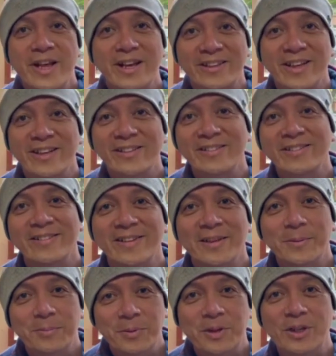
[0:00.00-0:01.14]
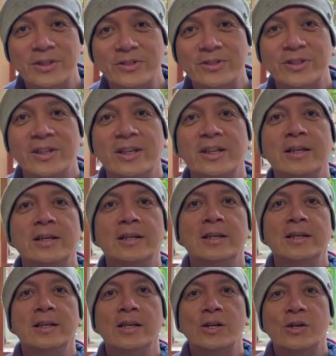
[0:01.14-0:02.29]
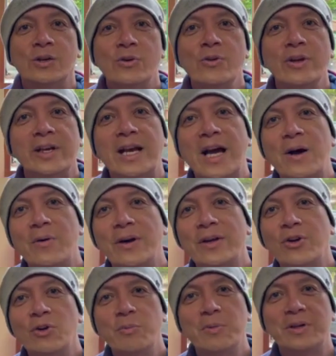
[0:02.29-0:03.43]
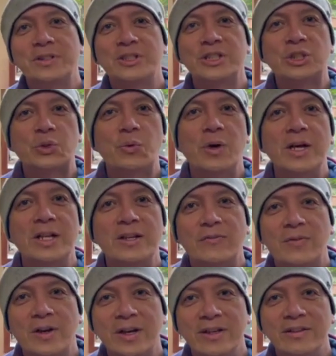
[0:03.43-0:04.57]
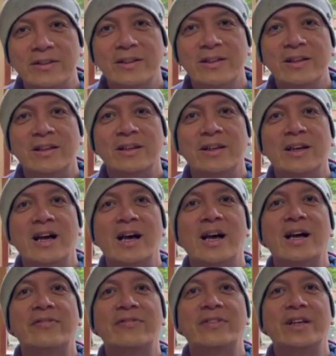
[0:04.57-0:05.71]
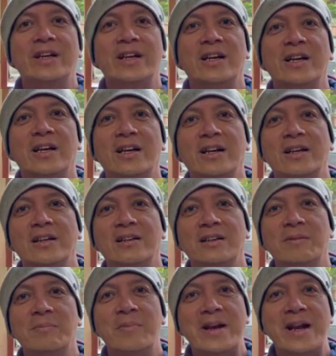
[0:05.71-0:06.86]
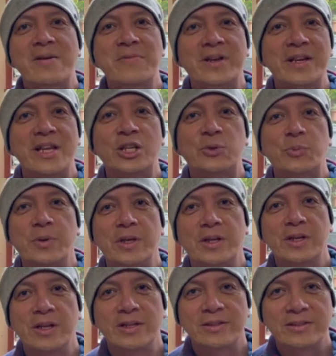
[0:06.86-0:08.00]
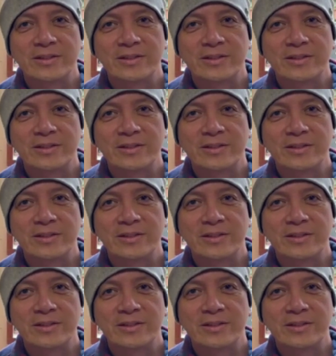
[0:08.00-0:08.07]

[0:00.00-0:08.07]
natin. First, kung ikaw ay overseas qualified at uh, marami ka na experience,